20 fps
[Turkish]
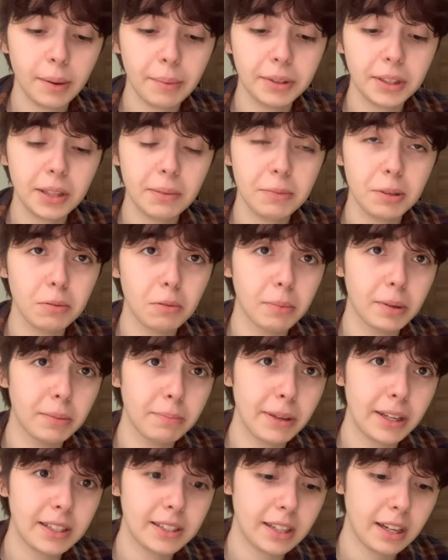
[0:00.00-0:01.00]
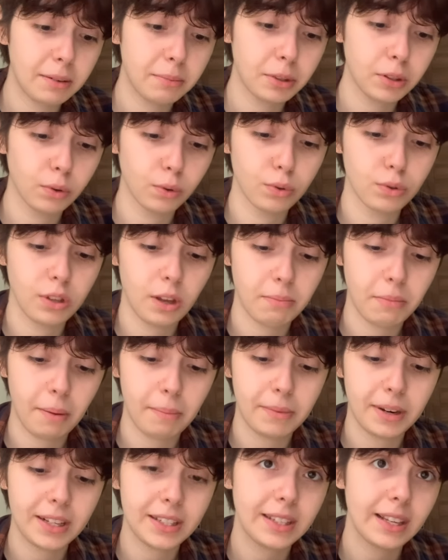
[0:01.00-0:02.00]
Ama dediğim gibi beni pek sarmadı o yüzden
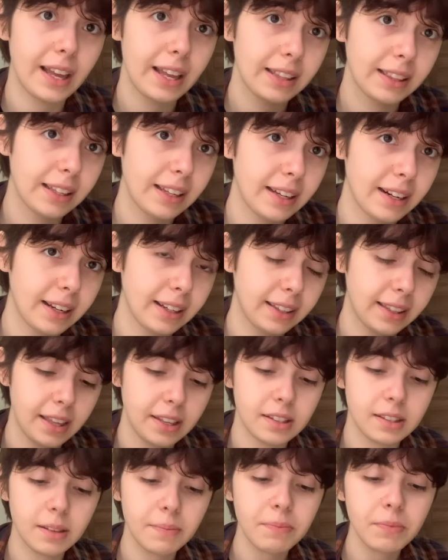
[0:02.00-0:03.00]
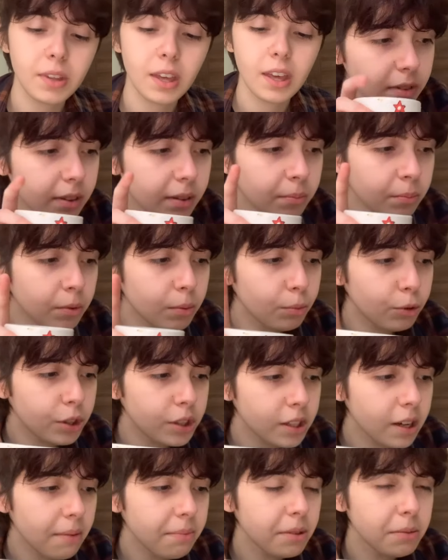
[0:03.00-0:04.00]
ben biraz atlayarak geçtim. Bu
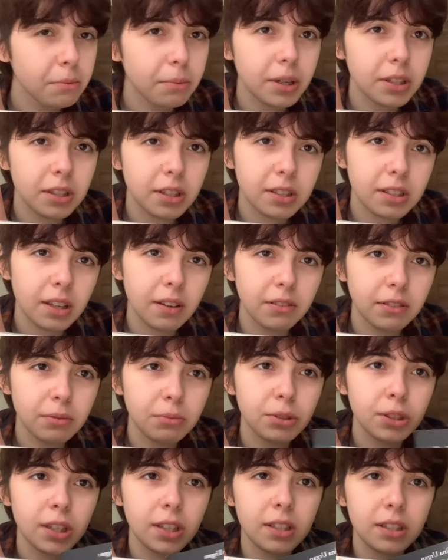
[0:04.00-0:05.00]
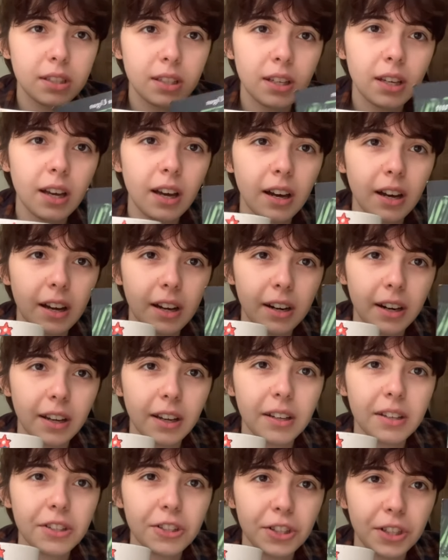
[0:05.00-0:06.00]
kitapta bir başka sevdiğim şey ise
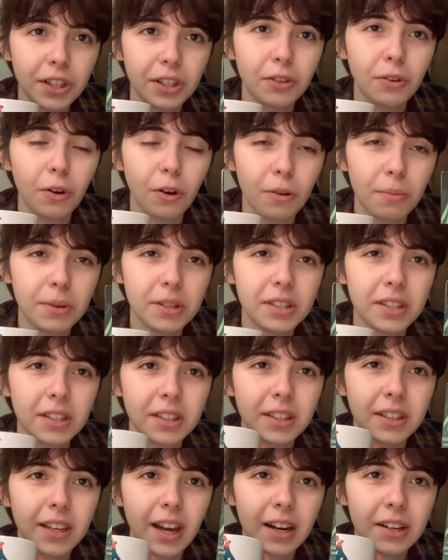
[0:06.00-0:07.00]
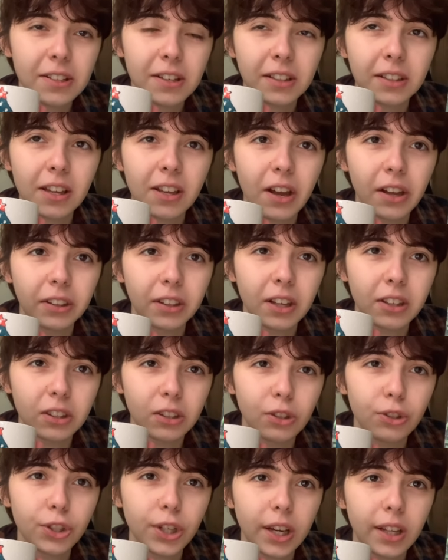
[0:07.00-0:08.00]
araya şiir koymasıydı. Gerçekten
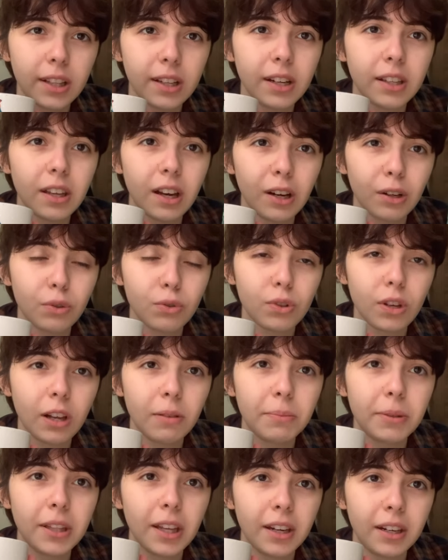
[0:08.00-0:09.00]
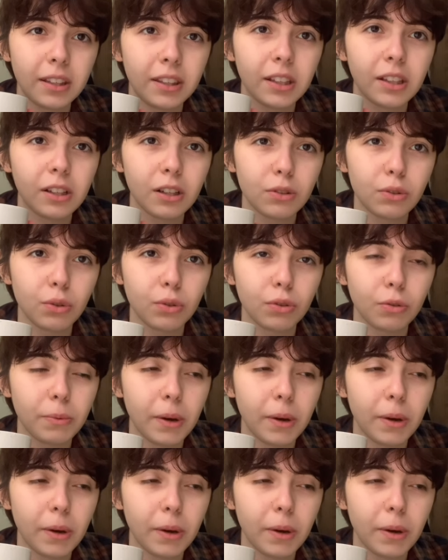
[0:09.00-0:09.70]
anlattığı şeylere daha güzel bir derinlik katıyordu